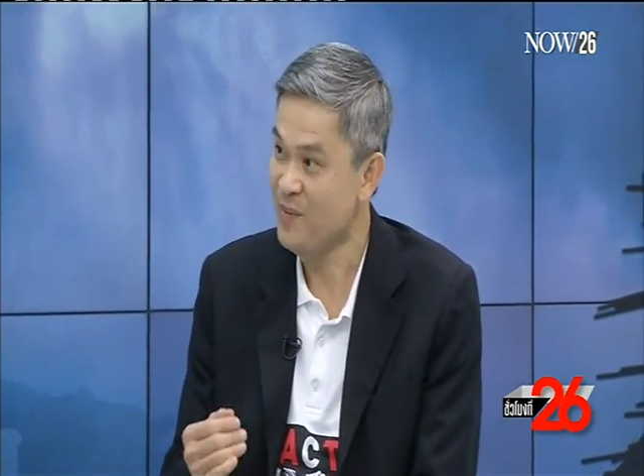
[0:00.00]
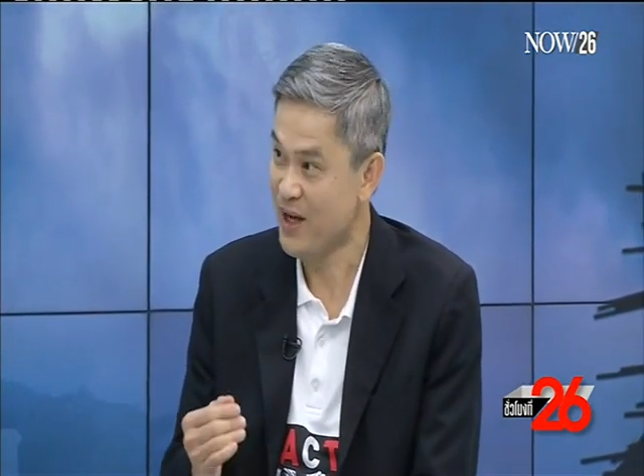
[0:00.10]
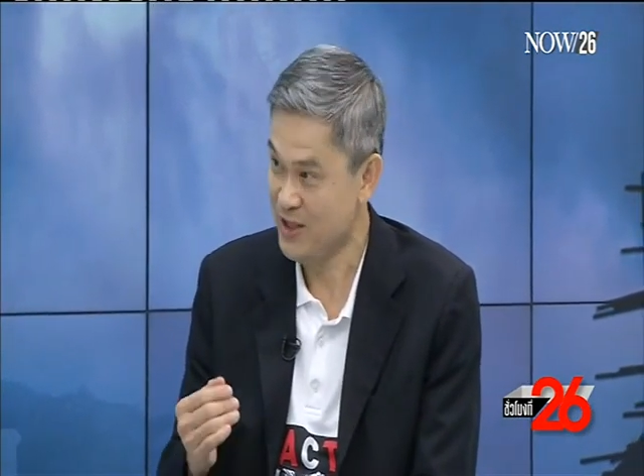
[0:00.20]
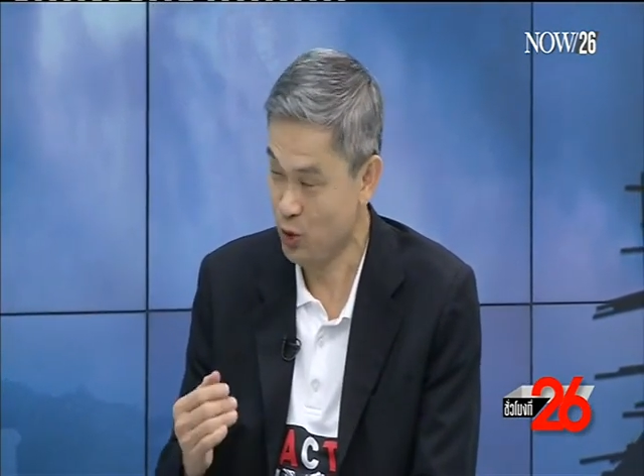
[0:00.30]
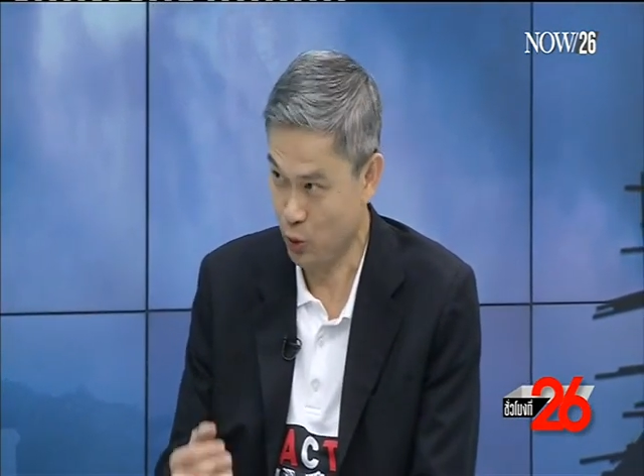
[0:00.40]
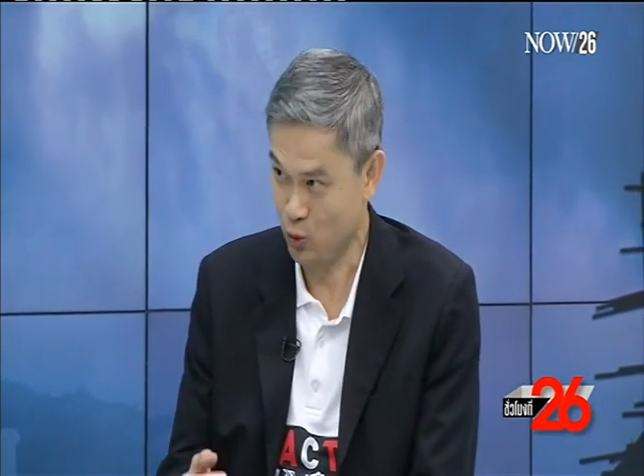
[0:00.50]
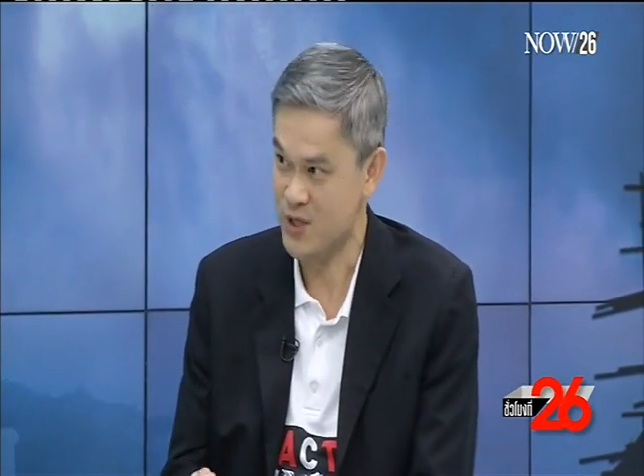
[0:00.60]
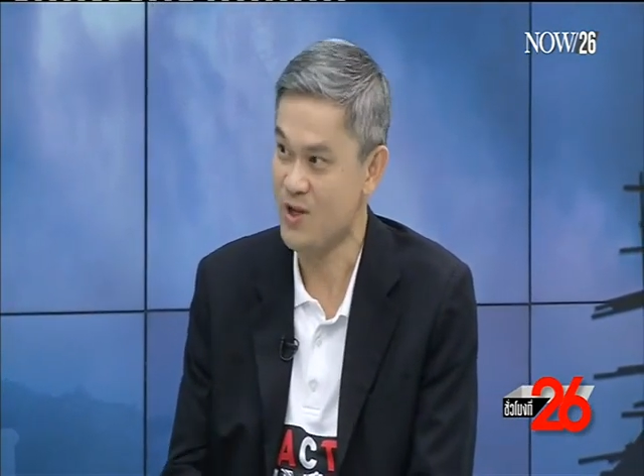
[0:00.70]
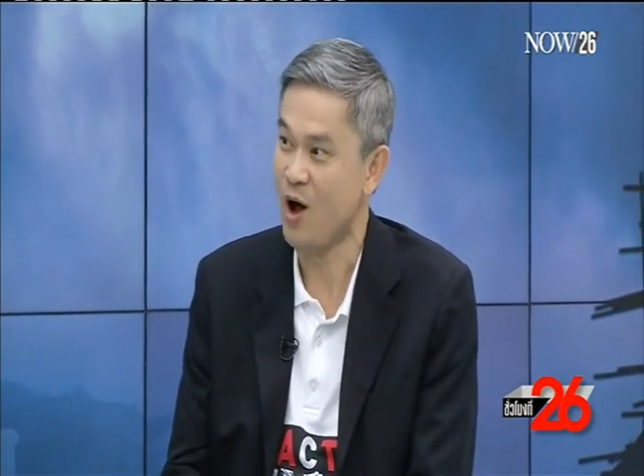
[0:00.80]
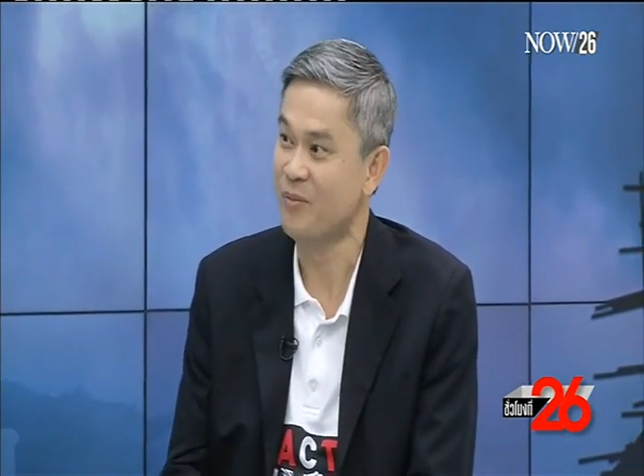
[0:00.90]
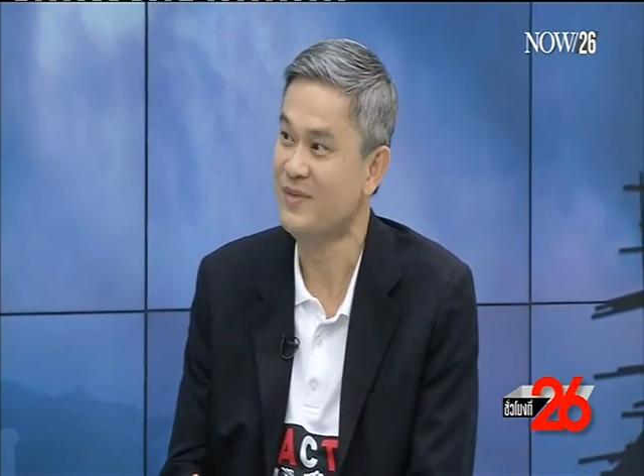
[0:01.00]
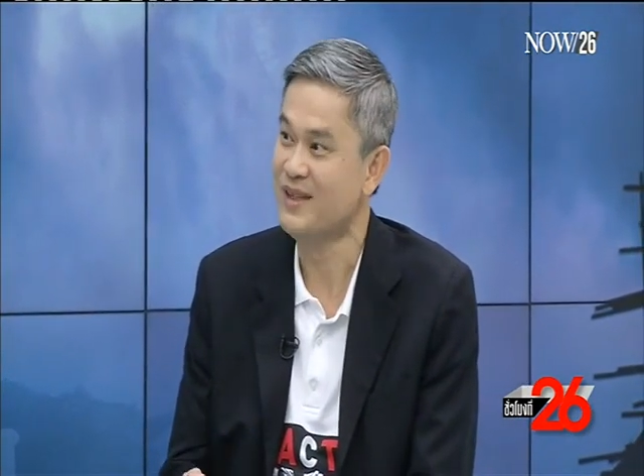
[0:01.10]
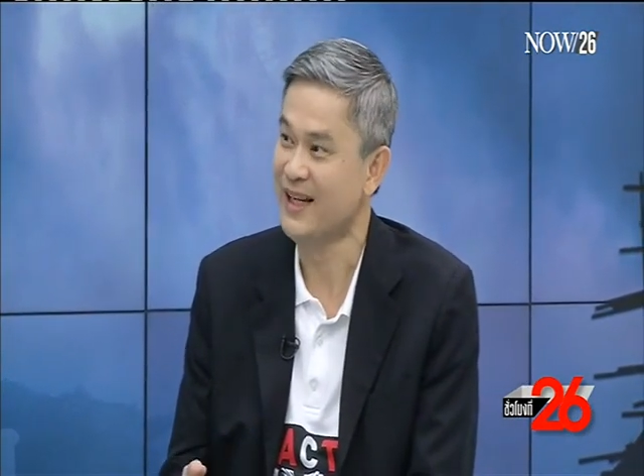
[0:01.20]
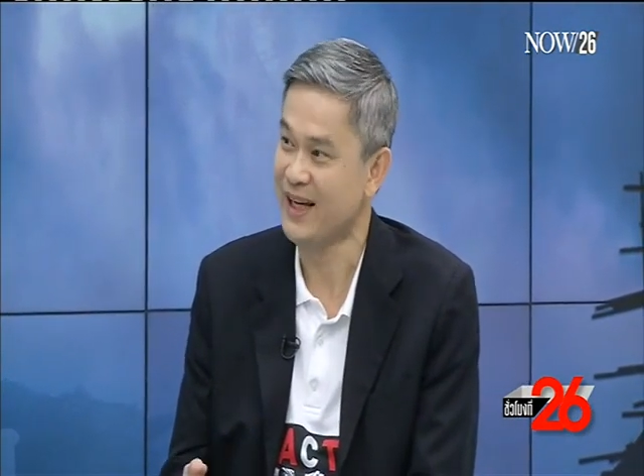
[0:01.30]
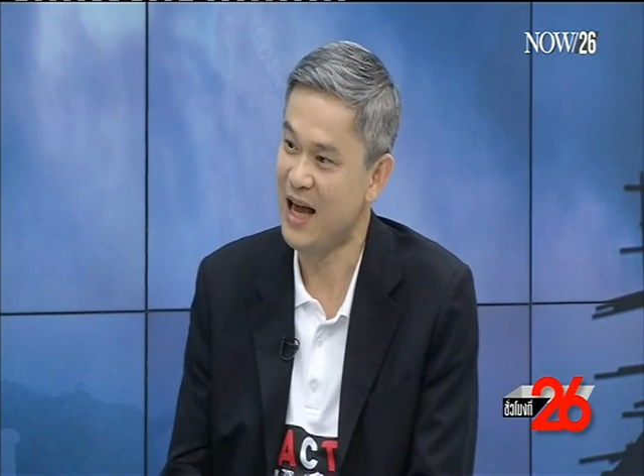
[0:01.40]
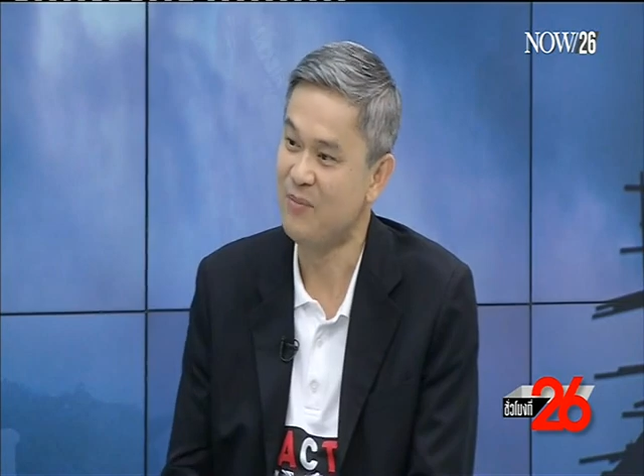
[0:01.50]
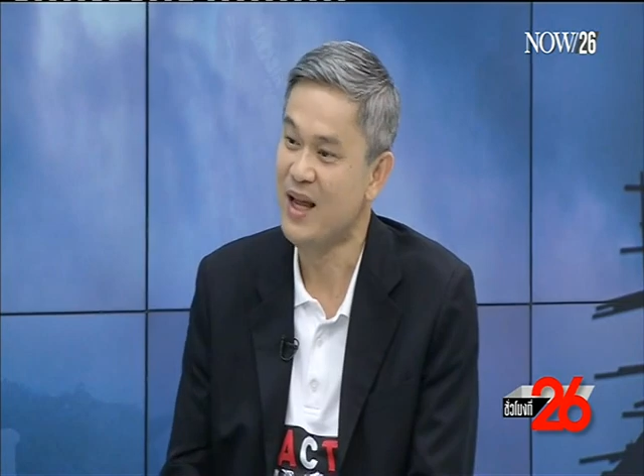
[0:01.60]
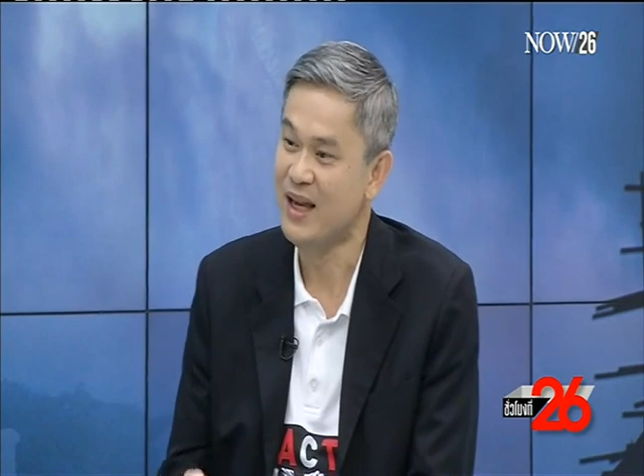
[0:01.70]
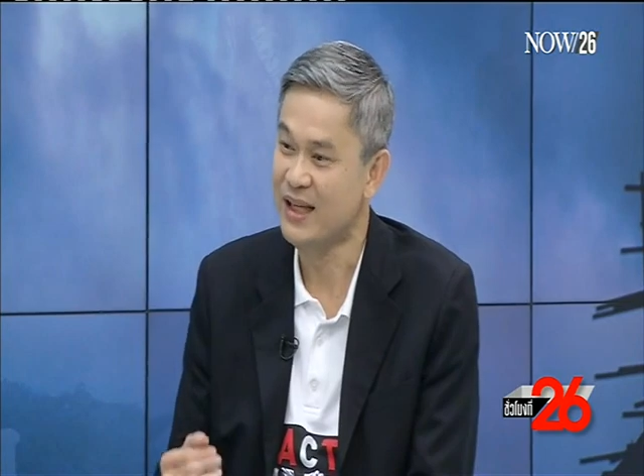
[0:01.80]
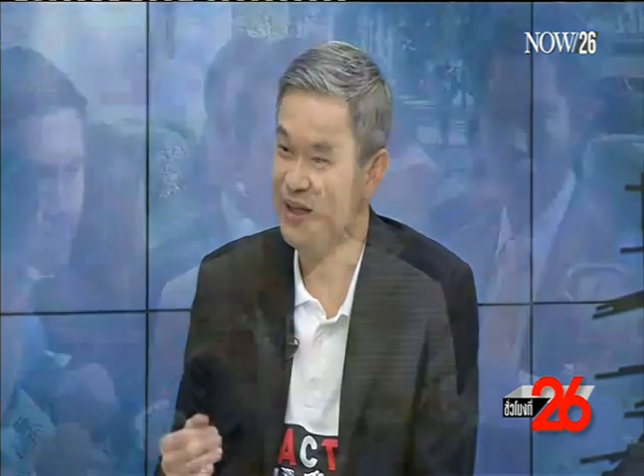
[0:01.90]
กำลังจะถูกตรวจสอบนะครับ
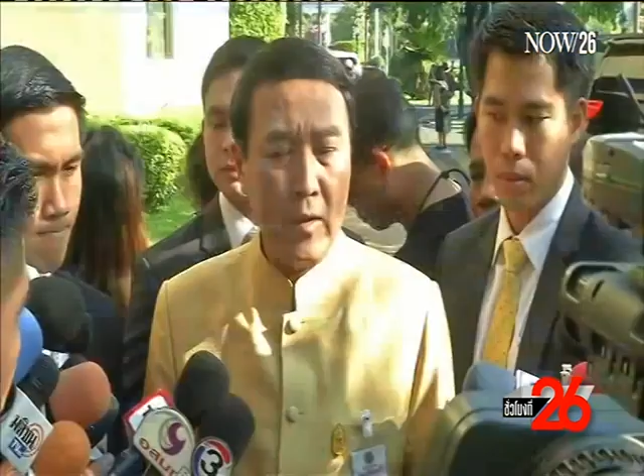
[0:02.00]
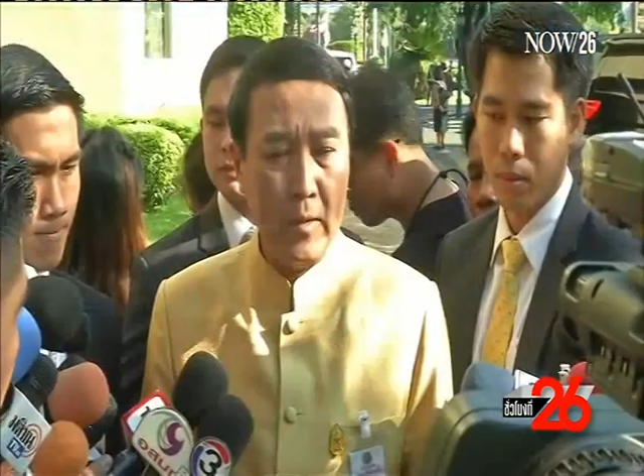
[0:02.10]
รบห